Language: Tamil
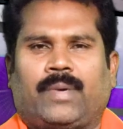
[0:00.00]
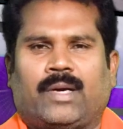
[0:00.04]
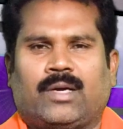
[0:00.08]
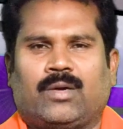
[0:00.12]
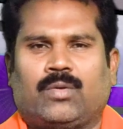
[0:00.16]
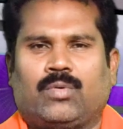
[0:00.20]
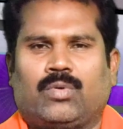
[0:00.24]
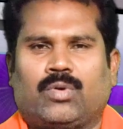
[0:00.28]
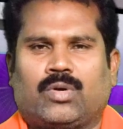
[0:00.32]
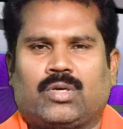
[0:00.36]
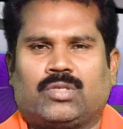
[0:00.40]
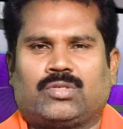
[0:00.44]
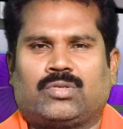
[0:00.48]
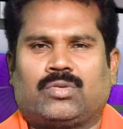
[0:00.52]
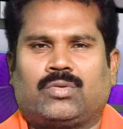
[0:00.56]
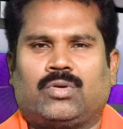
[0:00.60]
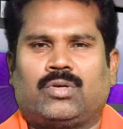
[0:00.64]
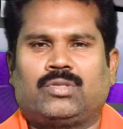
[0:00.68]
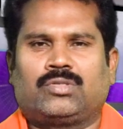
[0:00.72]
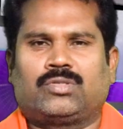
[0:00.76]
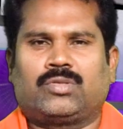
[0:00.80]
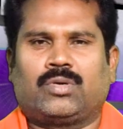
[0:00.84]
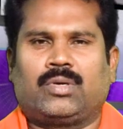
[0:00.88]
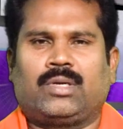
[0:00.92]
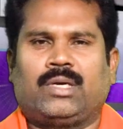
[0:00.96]
பணம் கொடுக்க
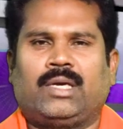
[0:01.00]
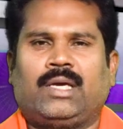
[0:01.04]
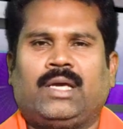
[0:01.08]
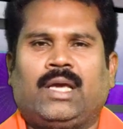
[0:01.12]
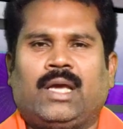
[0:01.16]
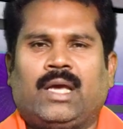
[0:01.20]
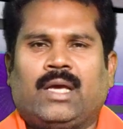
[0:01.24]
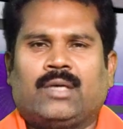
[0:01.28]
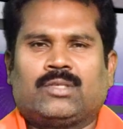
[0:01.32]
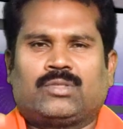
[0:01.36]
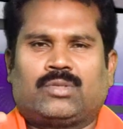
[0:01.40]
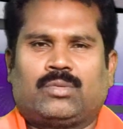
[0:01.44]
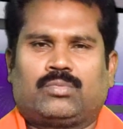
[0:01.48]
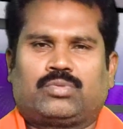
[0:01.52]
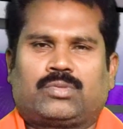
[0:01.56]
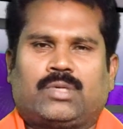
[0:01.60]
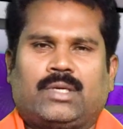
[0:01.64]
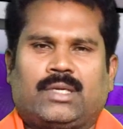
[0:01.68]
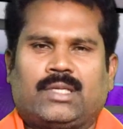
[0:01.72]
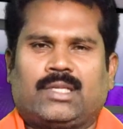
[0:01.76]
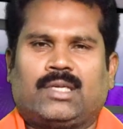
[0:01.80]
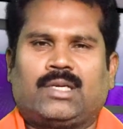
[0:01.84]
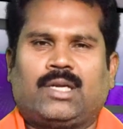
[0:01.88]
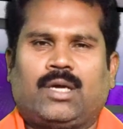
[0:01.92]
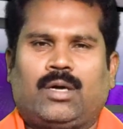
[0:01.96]
சொன்னோம்னு சொல்லி
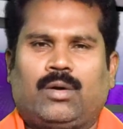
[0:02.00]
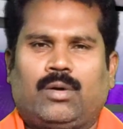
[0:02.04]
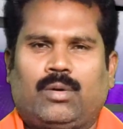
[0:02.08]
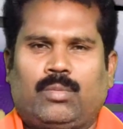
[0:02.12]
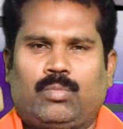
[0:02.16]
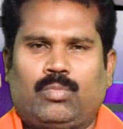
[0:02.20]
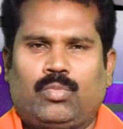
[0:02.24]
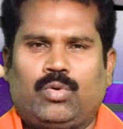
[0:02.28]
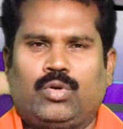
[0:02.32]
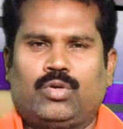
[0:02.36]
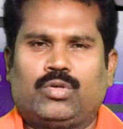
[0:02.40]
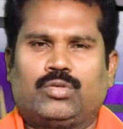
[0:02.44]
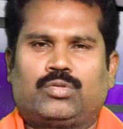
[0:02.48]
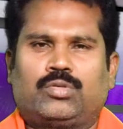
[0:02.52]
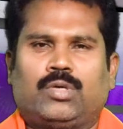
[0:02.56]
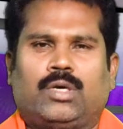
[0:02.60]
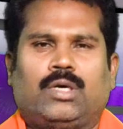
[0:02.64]
கிட்டத்தட்ட முழு